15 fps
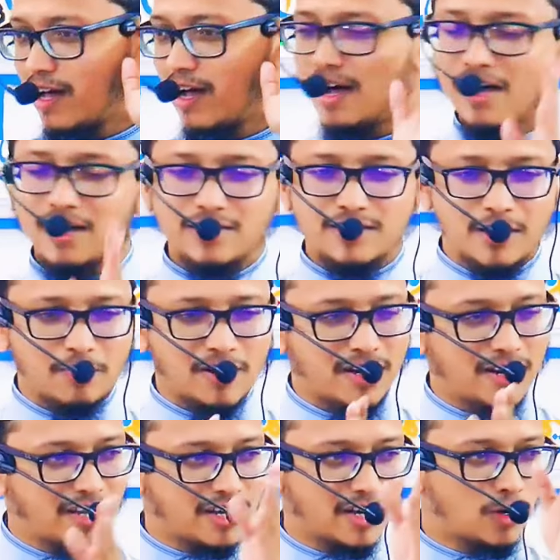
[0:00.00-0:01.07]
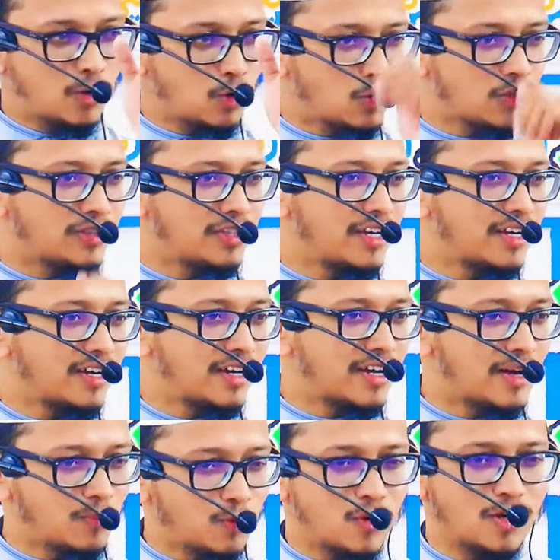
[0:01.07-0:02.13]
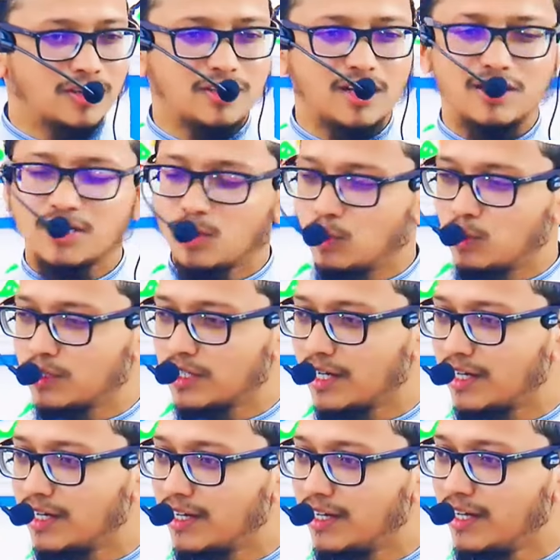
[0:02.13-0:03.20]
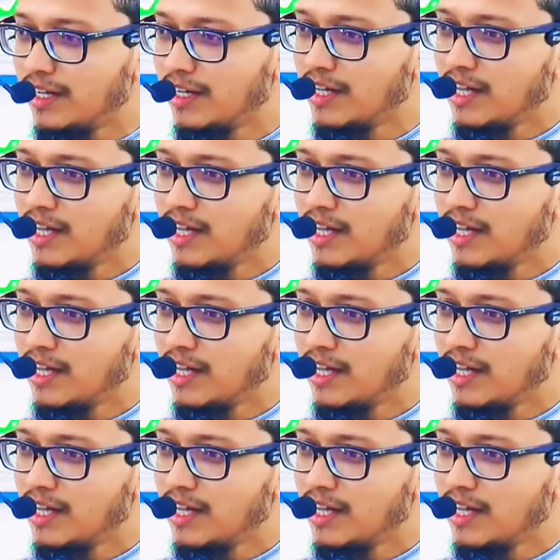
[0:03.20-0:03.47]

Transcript: आज ज़माने का रुख देखकर हमको अंदाज़ा होता है